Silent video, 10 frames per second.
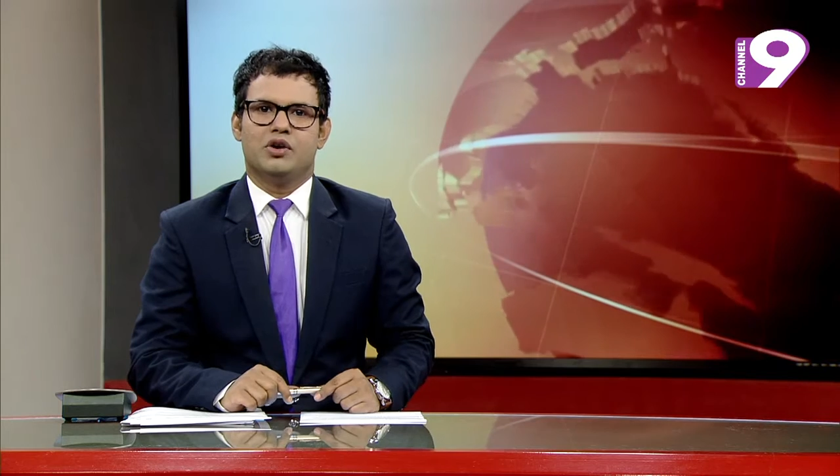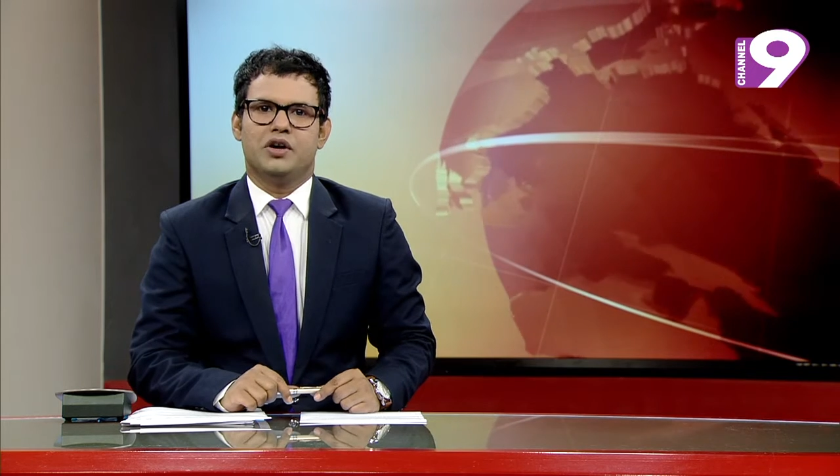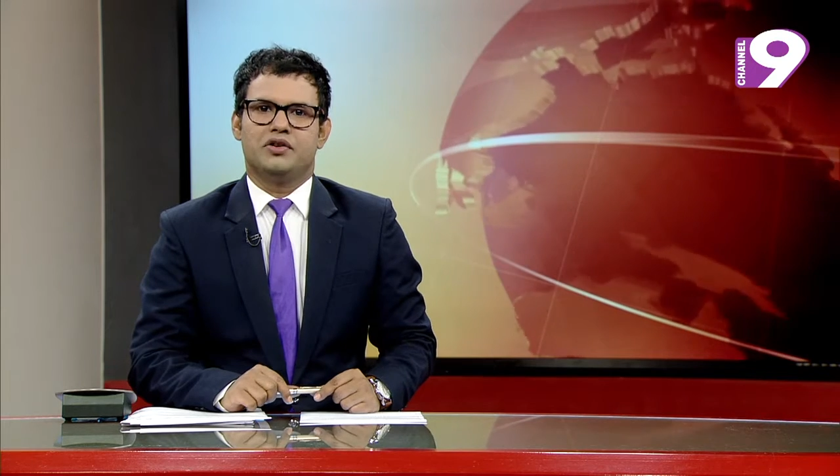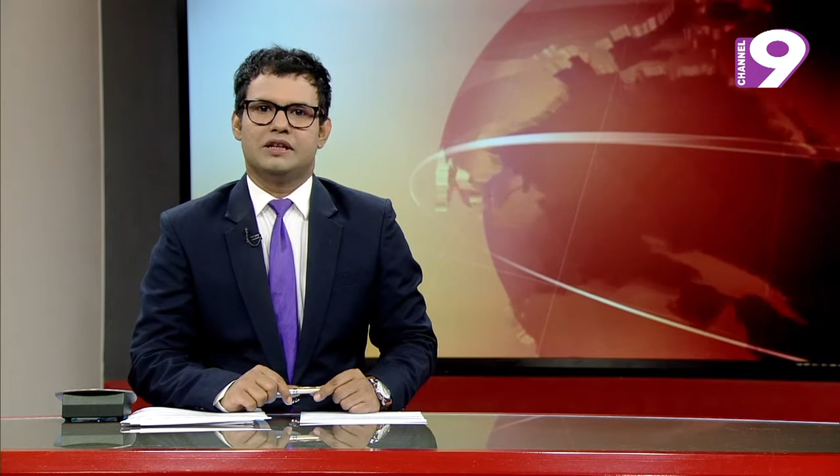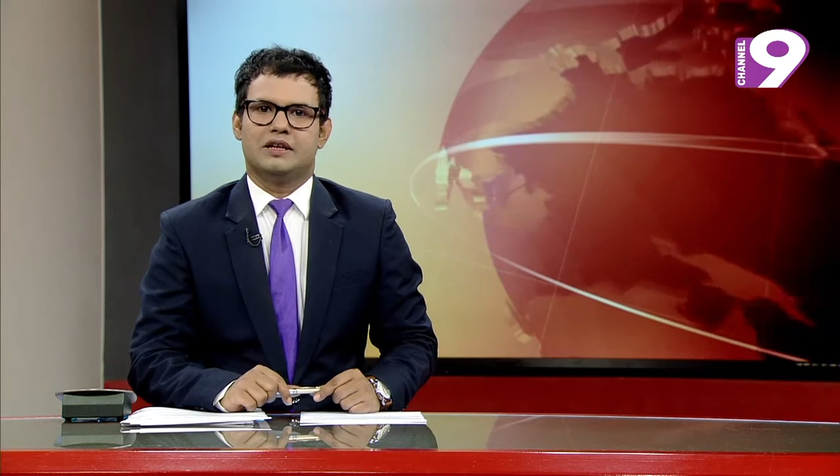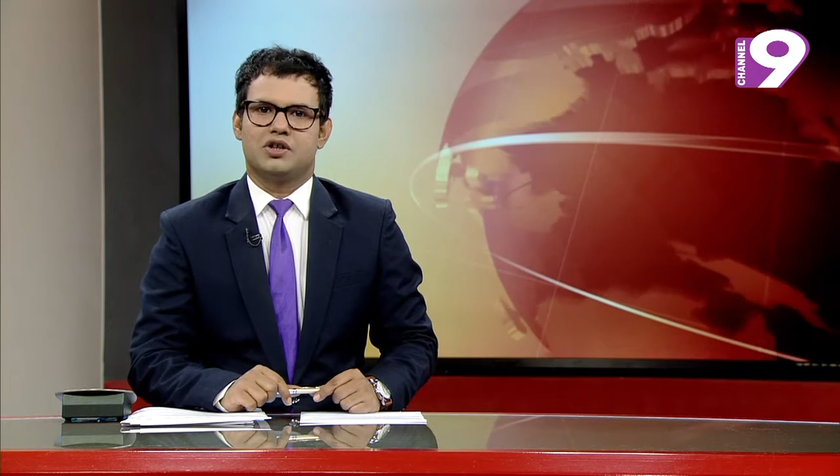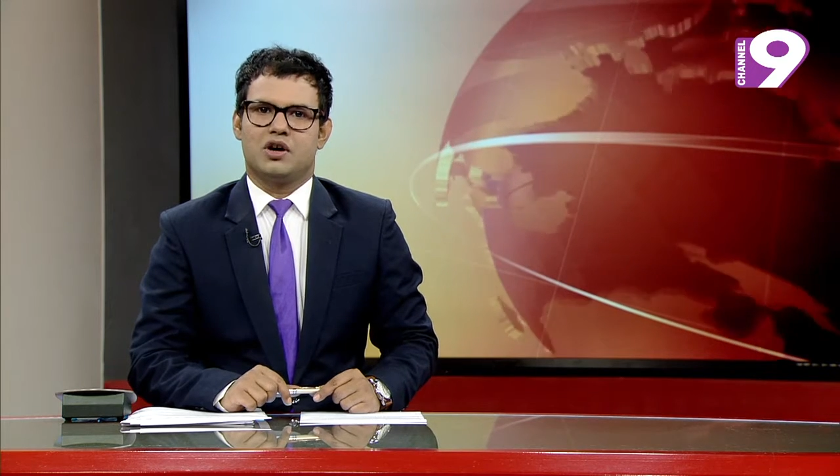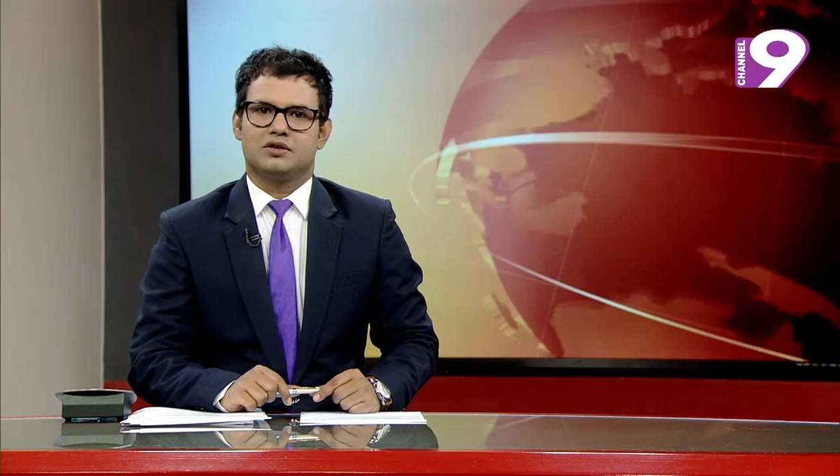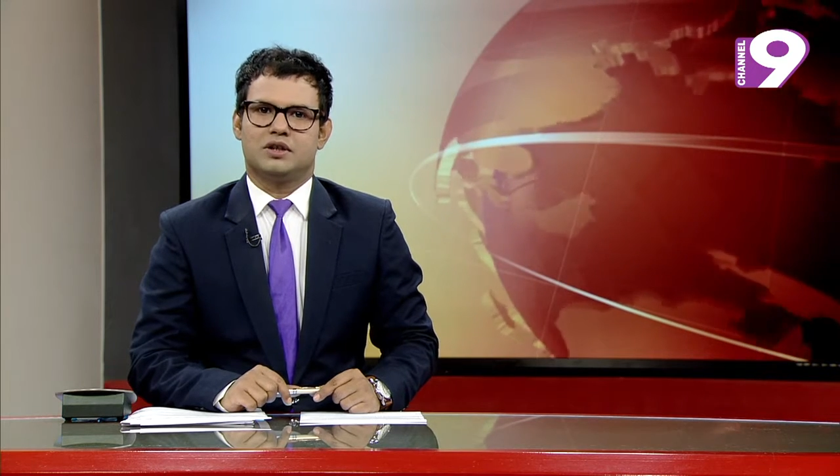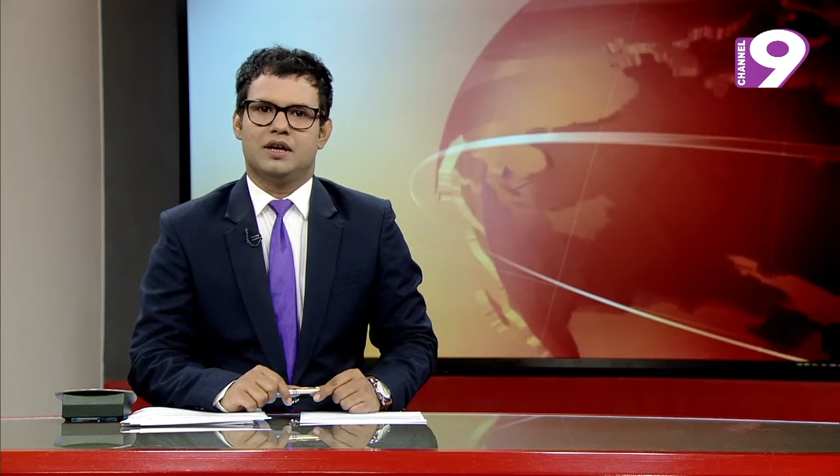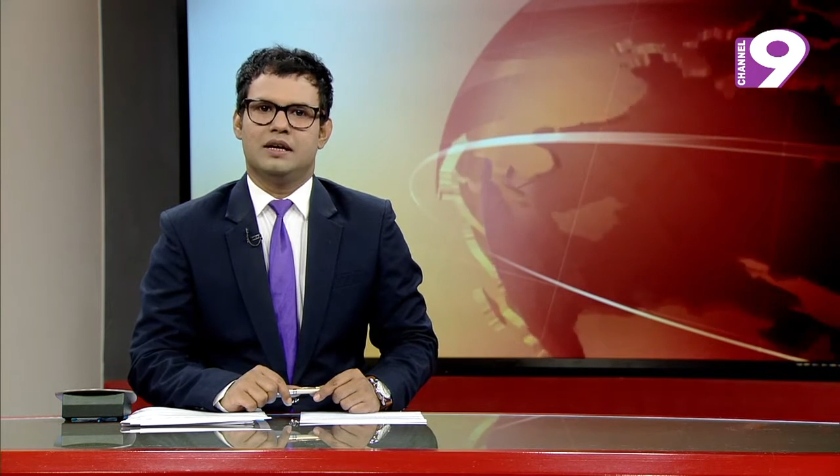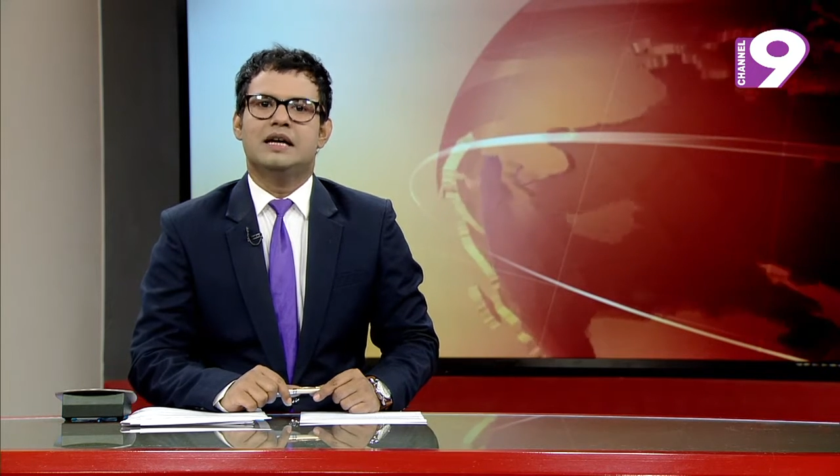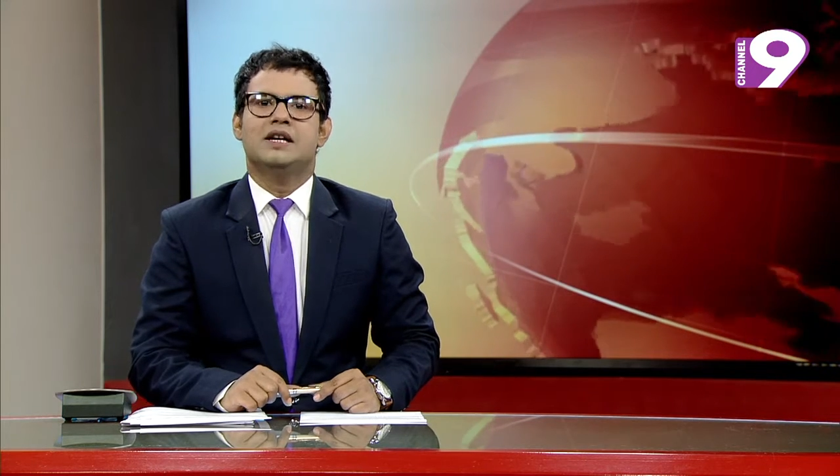উন্নয়নে তার সংস্থা